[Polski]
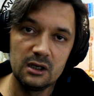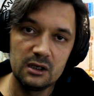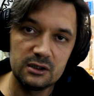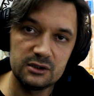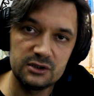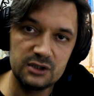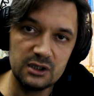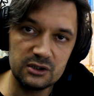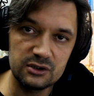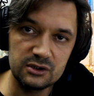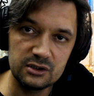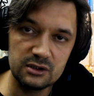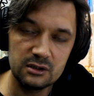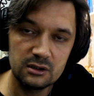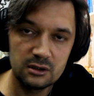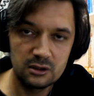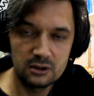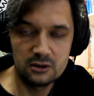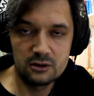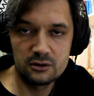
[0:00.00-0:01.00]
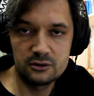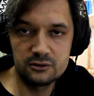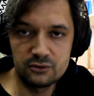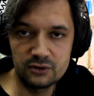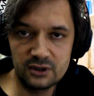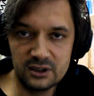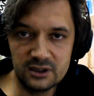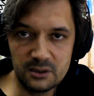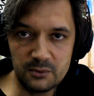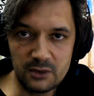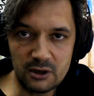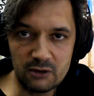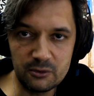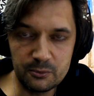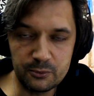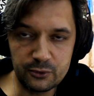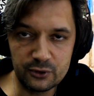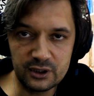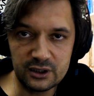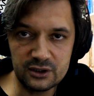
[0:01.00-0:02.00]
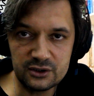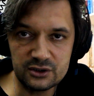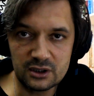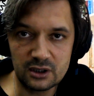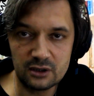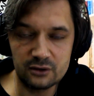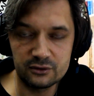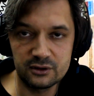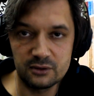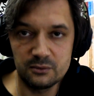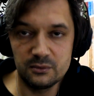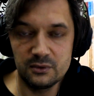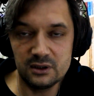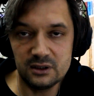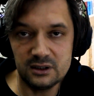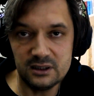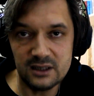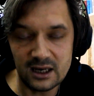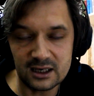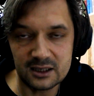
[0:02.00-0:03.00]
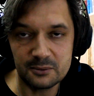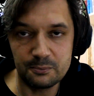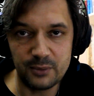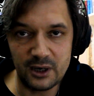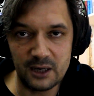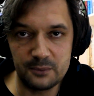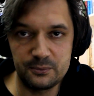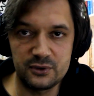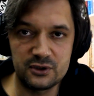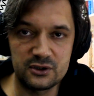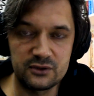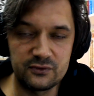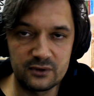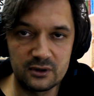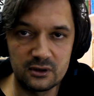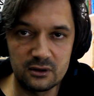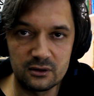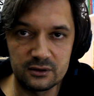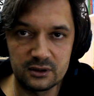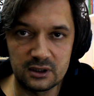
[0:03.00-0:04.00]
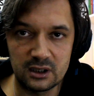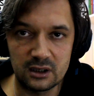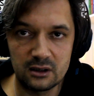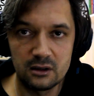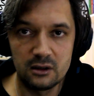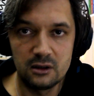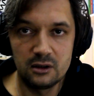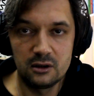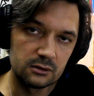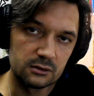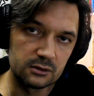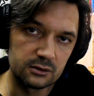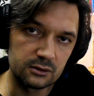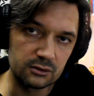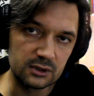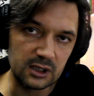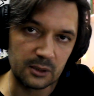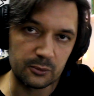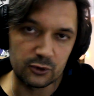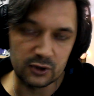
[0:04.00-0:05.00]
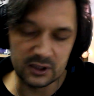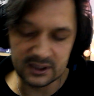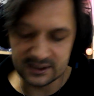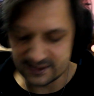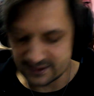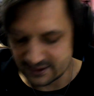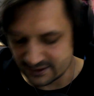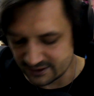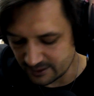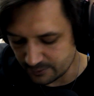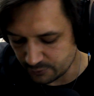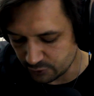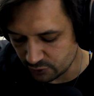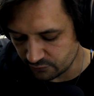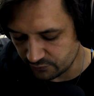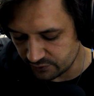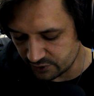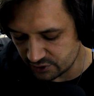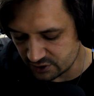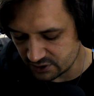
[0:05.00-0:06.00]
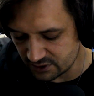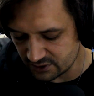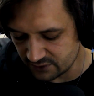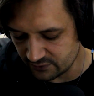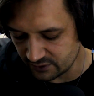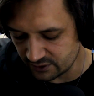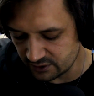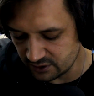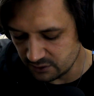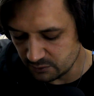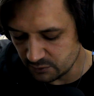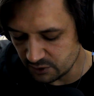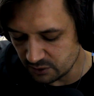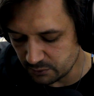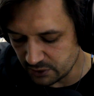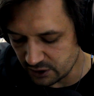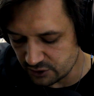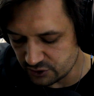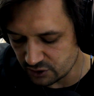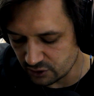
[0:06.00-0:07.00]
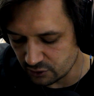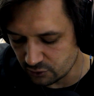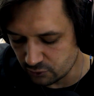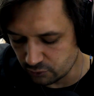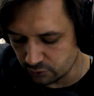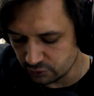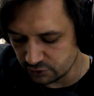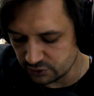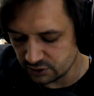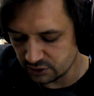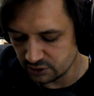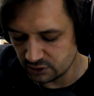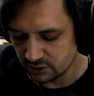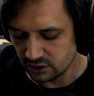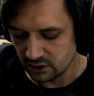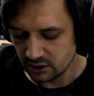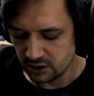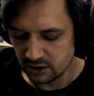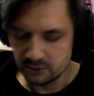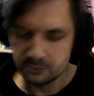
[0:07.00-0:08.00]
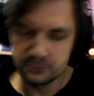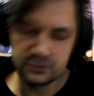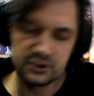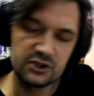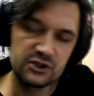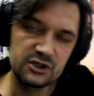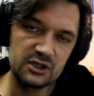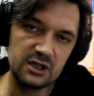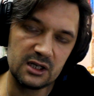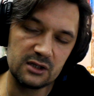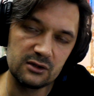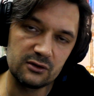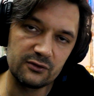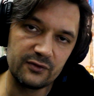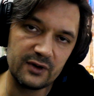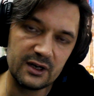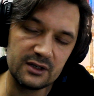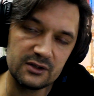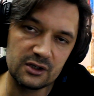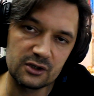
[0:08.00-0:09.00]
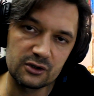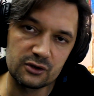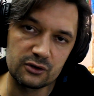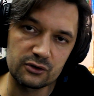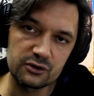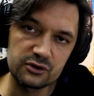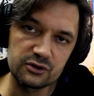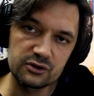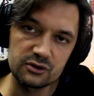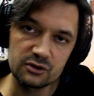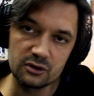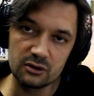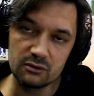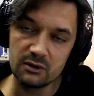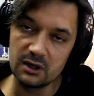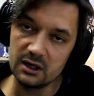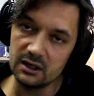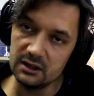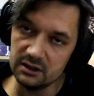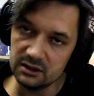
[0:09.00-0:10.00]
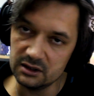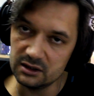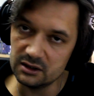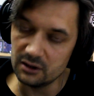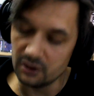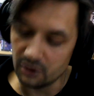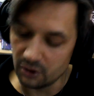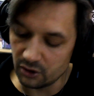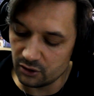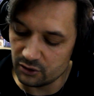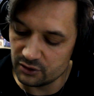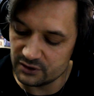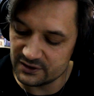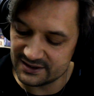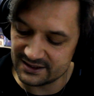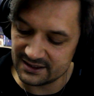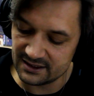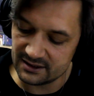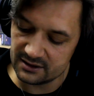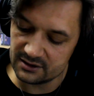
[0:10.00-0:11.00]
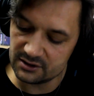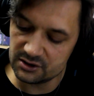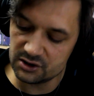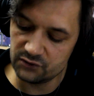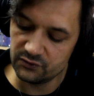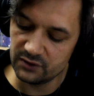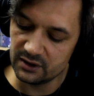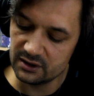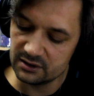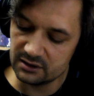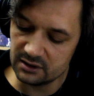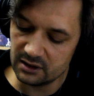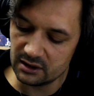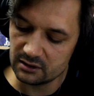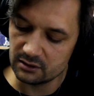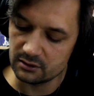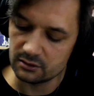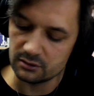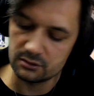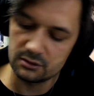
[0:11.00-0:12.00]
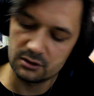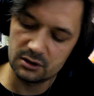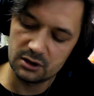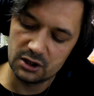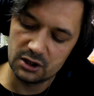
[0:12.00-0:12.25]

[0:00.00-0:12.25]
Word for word: Dzieci, które nie miały pojęcia o tym, jak papież wygląda Druga bolesna zapowiedź z Fatimy będzie głód, prześladowanie Kościoła i Ojca Świętego.